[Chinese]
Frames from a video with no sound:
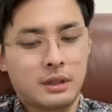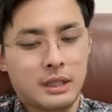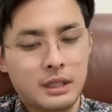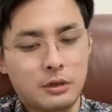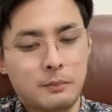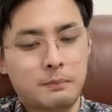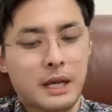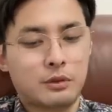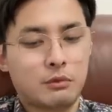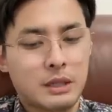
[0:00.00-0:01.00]
能够
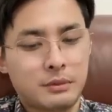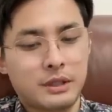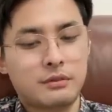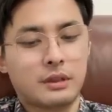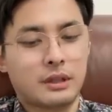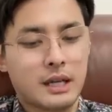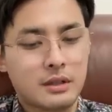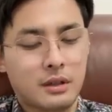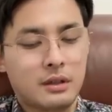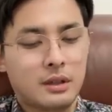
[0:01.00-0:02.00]
摆脱外部因素的干
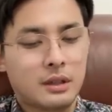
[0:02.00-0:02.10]
扰。